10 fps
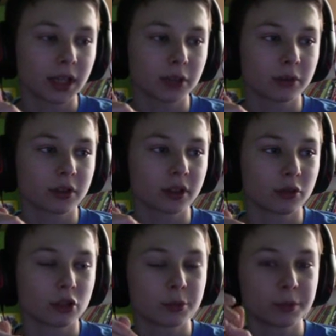znalazło się
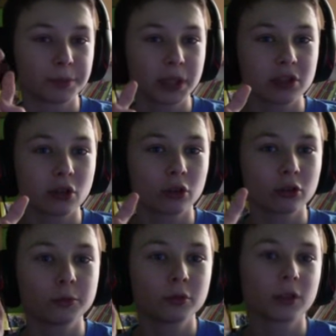załóżmy 5
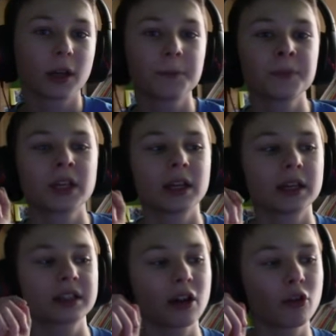osób, które
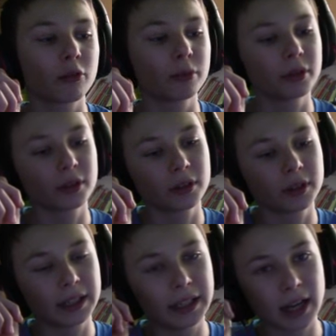
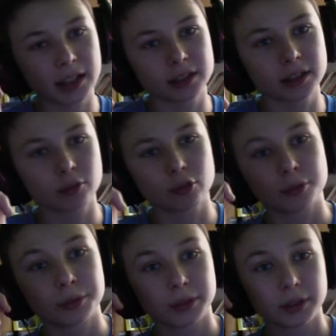chciałoby grać
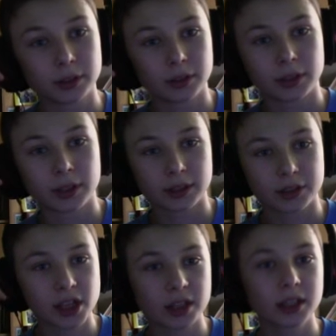załóżmy
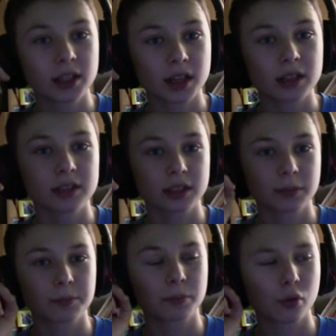dziennie raz,
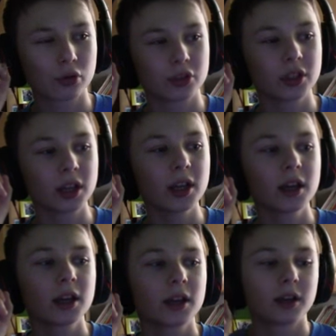tak po godzinie
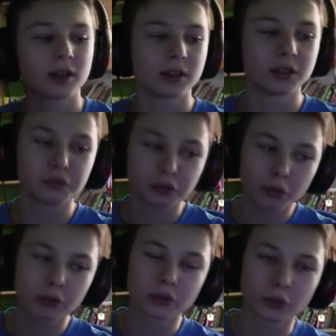e, i w
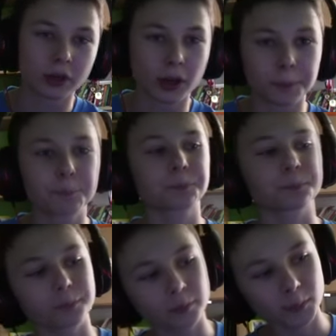tą i w tą grę.
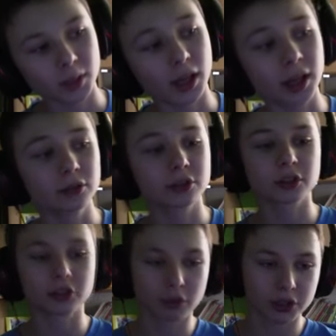Ale jak ktoś
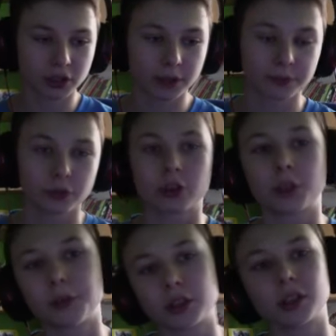się zgłasza, to
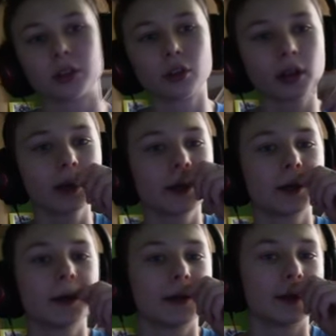niech pisze na dole.
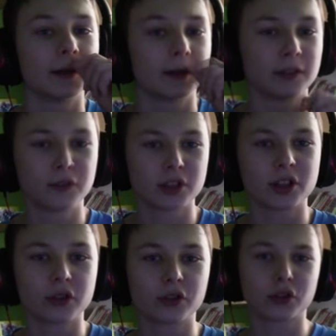E,
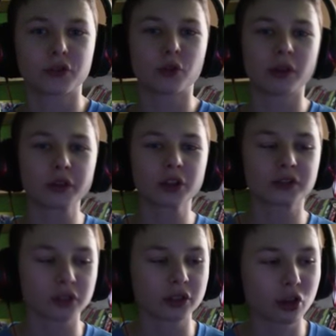jeżeli ktoś w ogóle
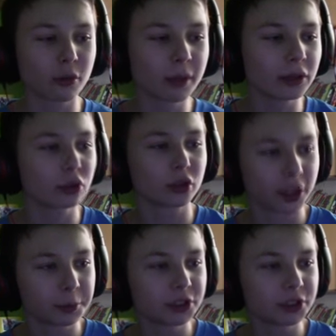dotrwa do tego momentu, to